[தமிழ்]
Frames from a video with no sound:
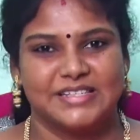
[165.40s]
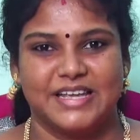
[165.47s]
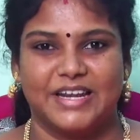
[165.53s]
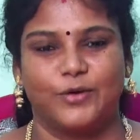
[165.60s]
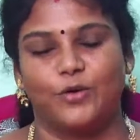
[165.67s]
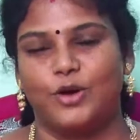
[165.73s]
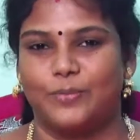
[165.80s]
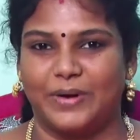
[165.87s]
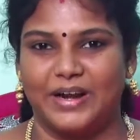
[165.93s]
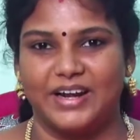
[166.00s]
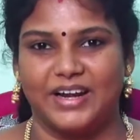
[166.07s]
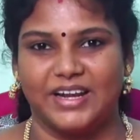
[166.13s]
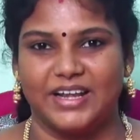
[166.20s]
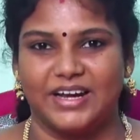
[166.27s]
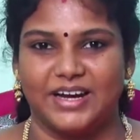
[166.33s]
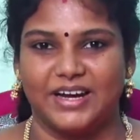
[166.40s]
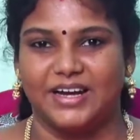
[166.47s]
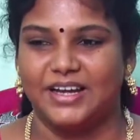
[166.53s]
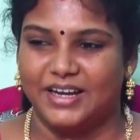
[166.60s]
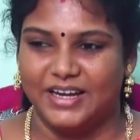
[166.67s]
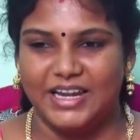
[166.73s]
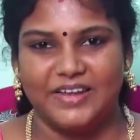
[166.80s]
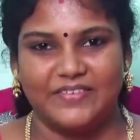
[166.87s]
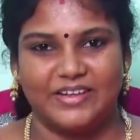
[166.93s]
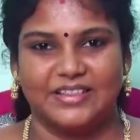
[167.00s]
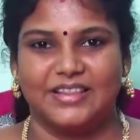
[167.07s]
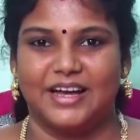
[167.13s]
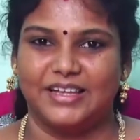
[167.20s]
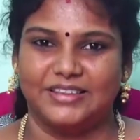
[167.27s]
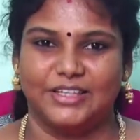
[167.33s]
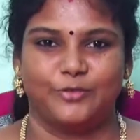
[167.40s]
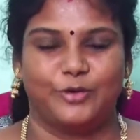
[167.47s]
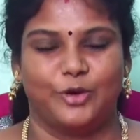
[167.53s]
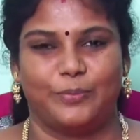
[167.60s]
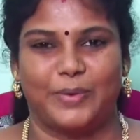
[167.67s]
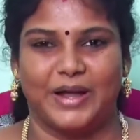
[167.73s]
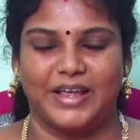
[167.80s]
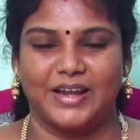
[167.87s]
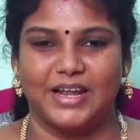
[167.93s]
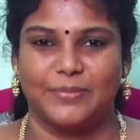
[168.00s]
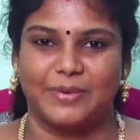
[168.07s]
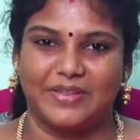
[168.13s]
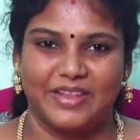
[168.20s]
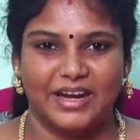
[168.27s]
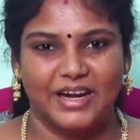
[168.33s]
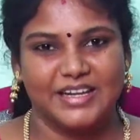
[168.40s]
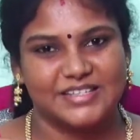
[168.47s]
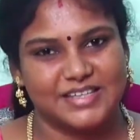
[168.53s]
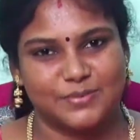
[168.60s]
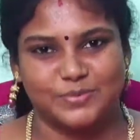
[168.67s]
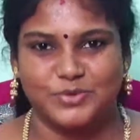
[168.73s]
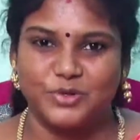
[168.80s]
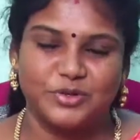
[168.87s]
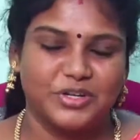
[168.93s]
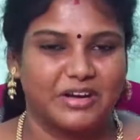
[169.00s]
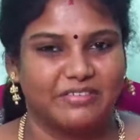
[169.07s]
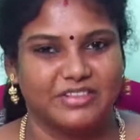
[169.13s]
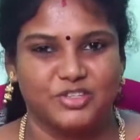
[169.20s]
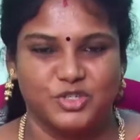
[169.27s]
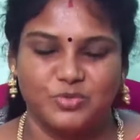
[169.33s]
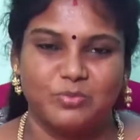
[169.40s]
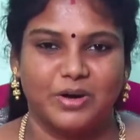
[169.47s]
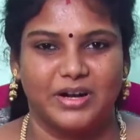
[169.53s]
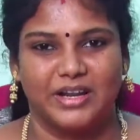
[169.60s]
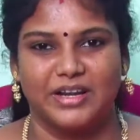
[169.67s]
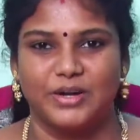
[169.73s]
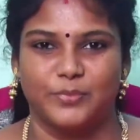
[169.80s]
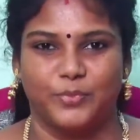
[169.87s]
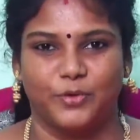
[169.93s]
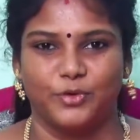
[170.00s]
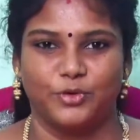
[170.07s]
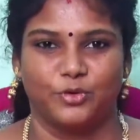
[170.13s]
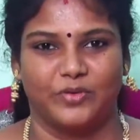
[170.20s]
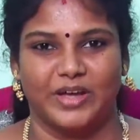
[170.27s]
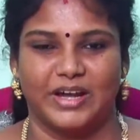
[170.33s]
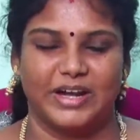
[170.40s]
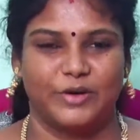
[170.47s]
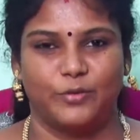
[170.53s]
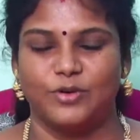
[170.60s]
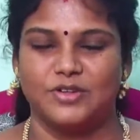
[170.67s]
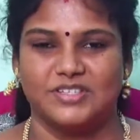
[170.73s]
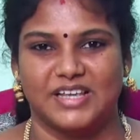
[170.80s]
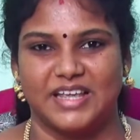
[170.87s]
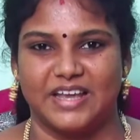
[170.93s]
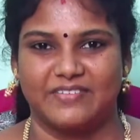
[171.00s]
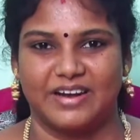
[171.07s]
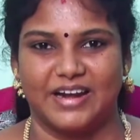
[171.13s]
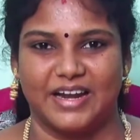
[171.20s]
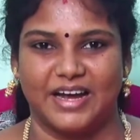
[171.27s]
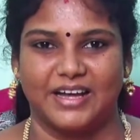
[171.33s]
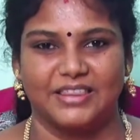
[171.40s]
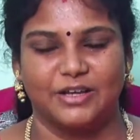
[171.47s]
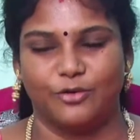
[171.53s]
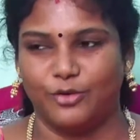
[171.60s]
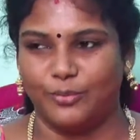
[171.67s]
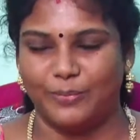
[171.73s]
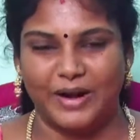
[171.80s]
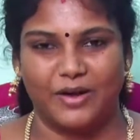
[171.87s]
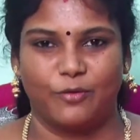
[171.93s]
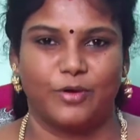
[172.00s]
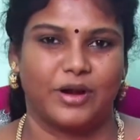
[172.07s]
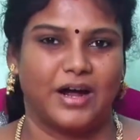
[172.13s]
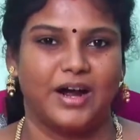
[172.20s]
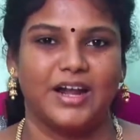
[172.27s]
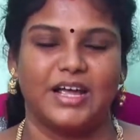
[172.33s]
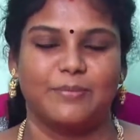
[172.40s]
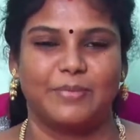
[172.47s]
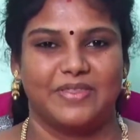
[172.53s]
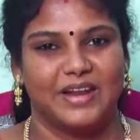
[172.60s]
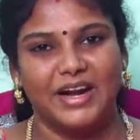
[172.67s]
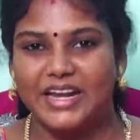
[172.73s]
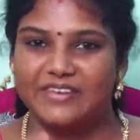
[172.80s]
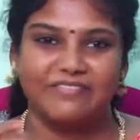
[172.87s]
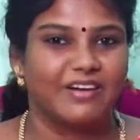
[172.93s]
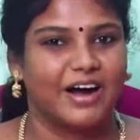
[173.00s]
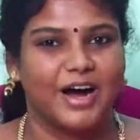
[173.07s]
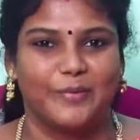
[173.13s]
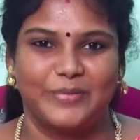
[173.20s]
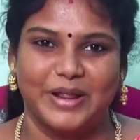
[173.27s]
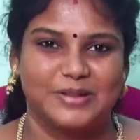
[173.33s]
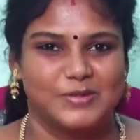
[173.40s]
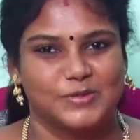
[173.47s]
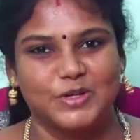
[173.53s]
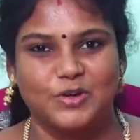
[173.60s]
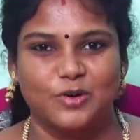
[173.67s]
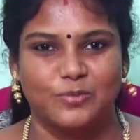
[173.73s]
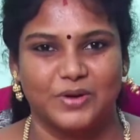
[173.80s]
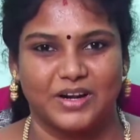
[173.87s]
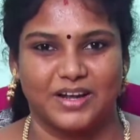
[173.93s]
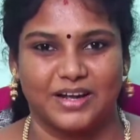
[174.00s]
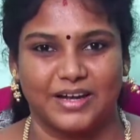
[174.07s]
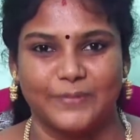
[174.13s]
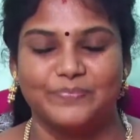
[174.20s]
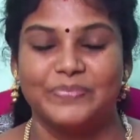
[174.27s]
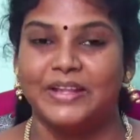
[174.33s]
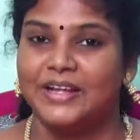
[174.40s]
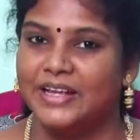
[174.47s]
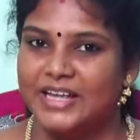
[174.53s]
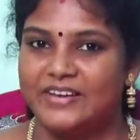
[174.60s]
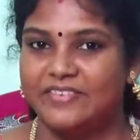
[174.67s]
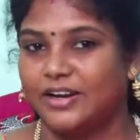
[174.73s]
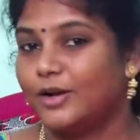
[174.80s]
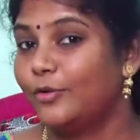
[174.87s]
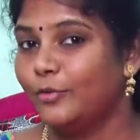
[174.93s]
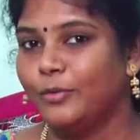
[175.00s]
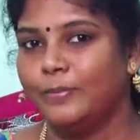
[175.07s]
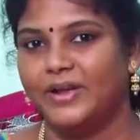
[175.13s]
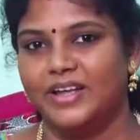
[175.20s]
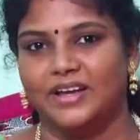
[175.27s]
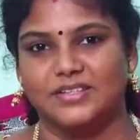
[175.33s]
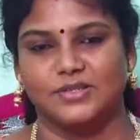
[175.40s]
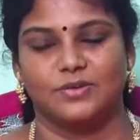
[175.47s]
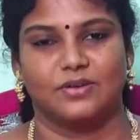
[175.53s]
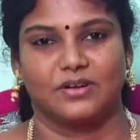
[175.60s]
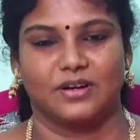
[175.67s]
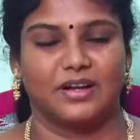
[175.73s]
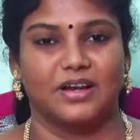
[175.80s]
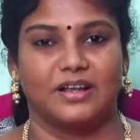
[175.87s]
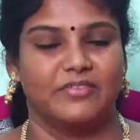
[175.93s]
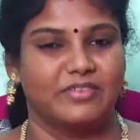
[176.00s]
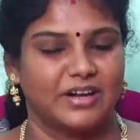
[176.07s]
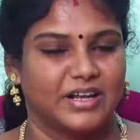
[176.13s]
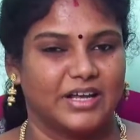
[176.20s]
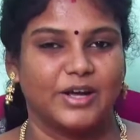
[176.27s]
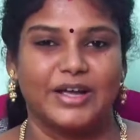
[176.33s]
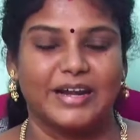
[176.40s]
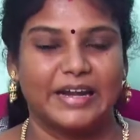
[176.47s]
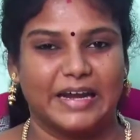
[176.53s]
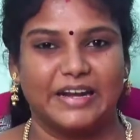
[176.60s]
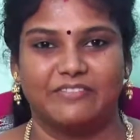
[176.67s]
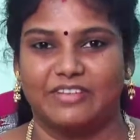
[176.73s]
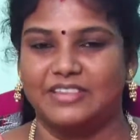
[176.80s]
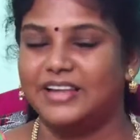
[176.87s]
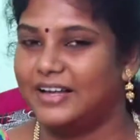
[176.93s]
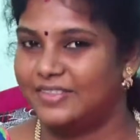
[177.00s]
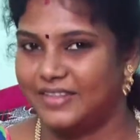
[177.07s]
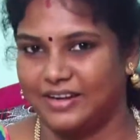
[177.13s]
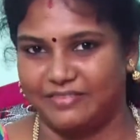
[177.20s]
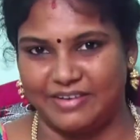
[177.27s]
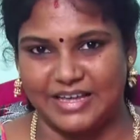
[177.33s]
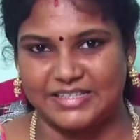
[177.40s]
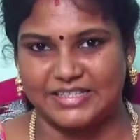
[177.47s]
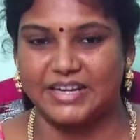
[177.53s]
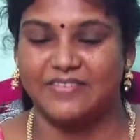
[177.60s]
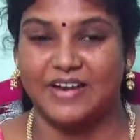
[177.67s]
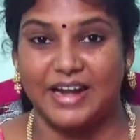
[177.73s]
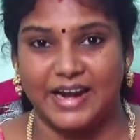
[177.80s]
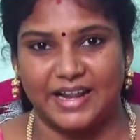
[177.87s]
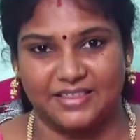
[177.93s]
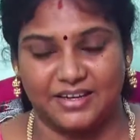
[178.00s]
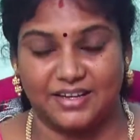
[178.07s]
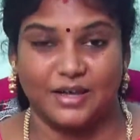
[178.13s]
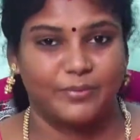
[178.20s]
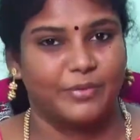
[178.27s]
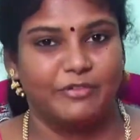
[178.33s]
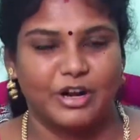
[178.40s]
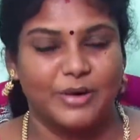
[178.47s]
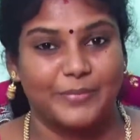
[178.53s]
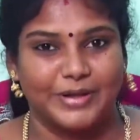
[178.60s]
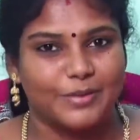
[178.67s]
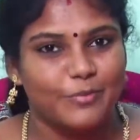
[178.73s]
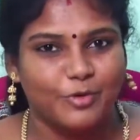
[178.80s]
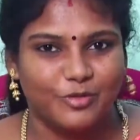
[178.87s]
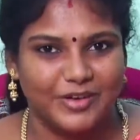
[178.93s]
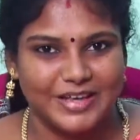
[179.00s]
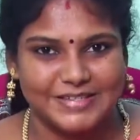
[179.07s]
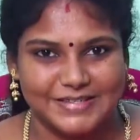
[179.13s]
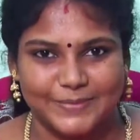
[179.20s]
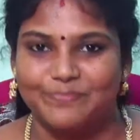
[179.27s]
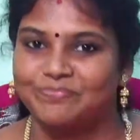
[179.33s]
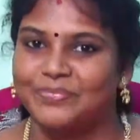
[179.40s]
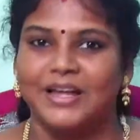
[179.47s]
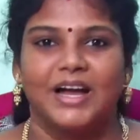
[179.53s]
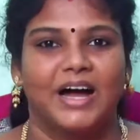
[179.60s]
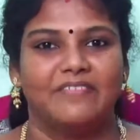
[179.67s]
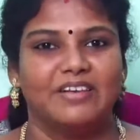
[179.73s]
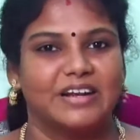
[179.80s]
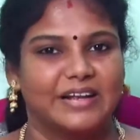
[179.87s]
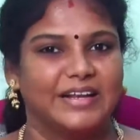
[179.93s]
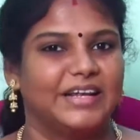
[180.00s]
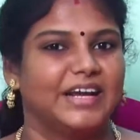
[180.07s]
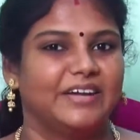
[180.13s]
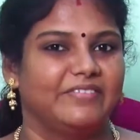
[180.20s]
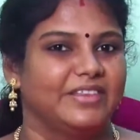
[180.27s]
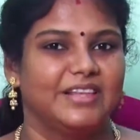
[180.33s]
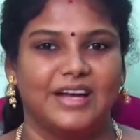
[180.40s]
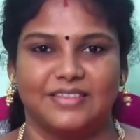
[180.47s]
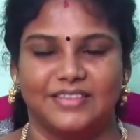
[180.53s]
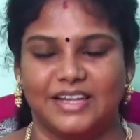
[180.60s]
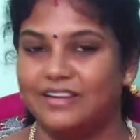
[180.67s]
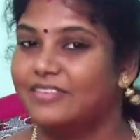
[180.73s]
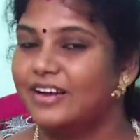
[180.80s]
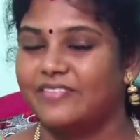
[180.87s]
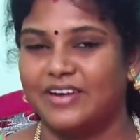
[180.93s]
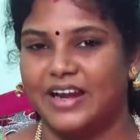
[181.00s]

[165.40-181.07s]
சரி ஒன்று பண்ணுறியா நீ வந்து அந்த ஒரு பையனுக்கு பதிலாக நீ சப்ஸ்டியூட்டாக வந்து சும்மா நின்று போதும் வேறு நீ ஒன்றும் செய்ய வேண்டாம் அந்த ஒரு ப ஒரு ஆளுக்கு பதிலாக நீ வா அப்படின்னு சொல்லி கூப்பிட்டுருக்காங்க இவருக்கு உண்மையாக சொல்கிறாங்க இவருக்கு கிரிக்கெட் வந்து அந்த வயசு வயசில் விளையாட தெரியாது அப்போ அவருக்கு பதிமூணு வயசு அவர் கிரிக்கெட் வந்து அந்த அளவுக்கு